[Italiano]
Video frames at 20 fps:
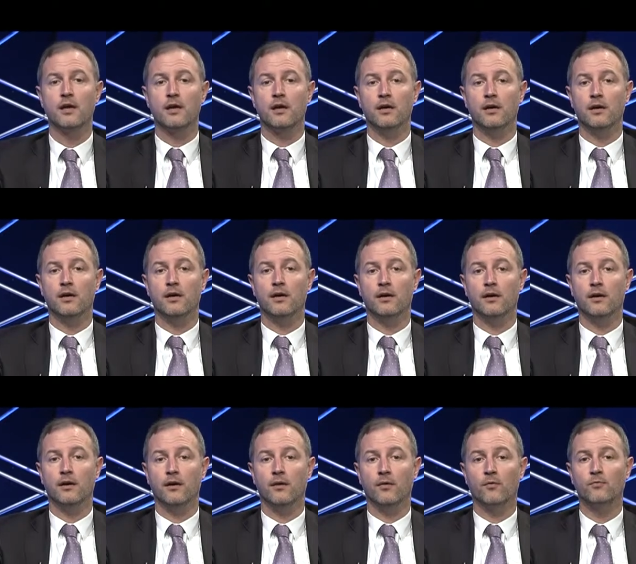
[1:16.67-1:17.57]

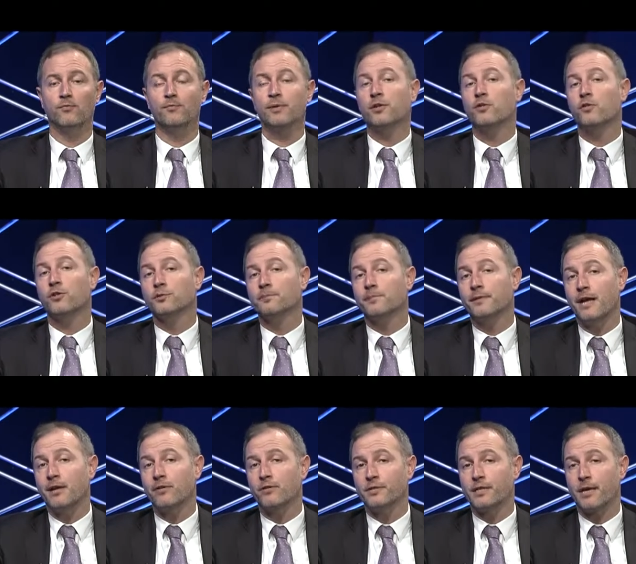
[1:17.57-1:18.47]
Uh, un piccolo
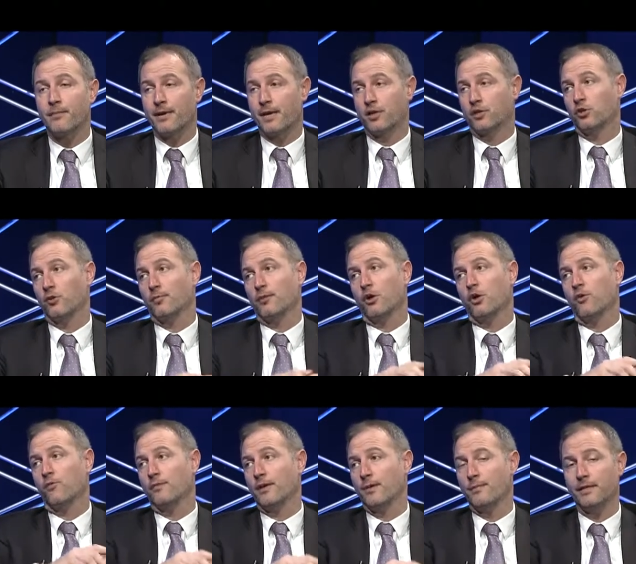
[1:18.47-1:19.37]
spiraglio si è aperto, però
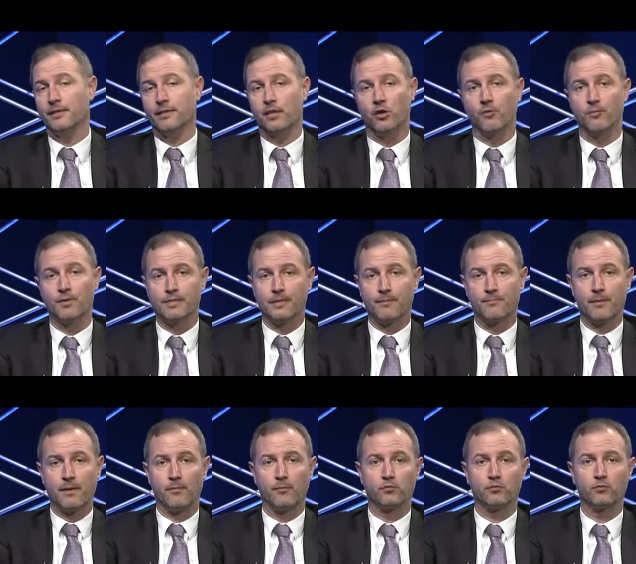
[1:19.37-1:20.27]
ovviamente come
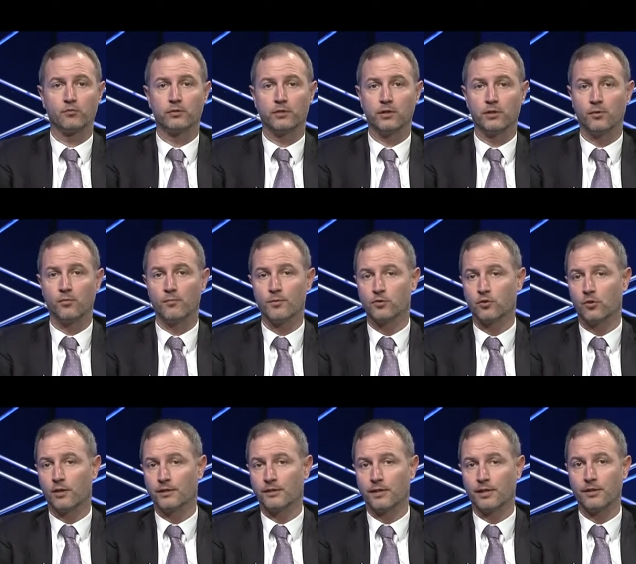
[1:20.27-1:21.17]
sappiamo tutti come
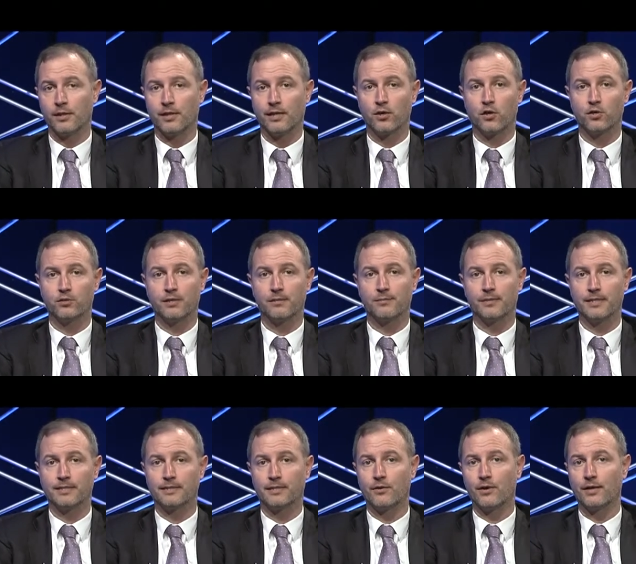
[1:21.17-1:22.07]
sono andate le cose, il
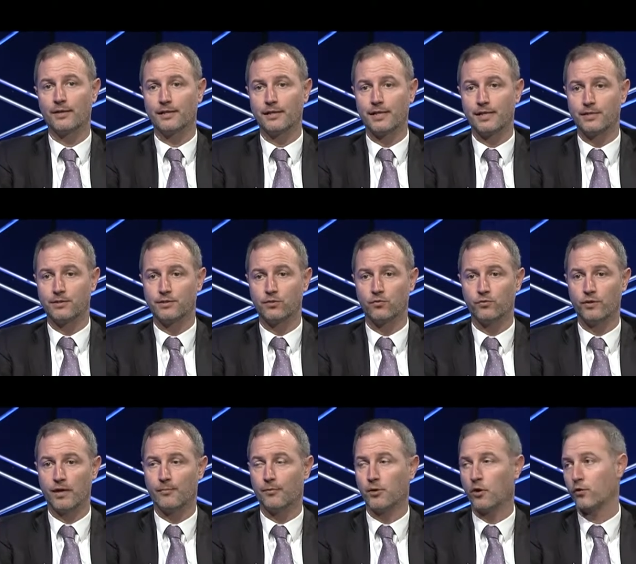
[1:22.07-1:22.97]
Ministero ha richiesto
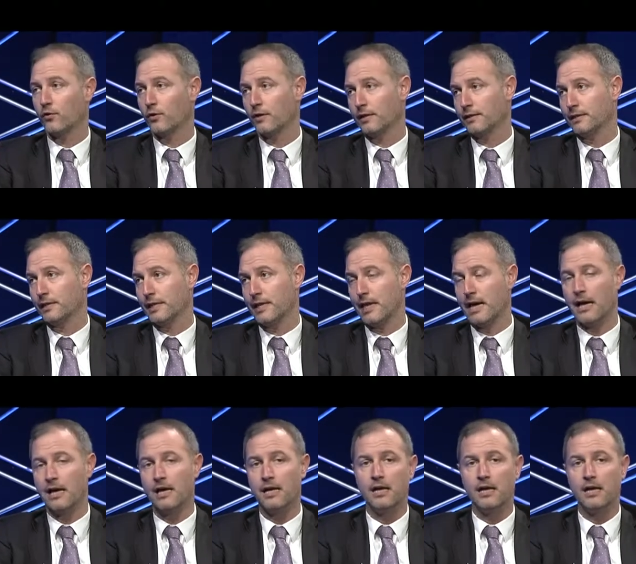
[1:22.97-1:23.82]
una proroga della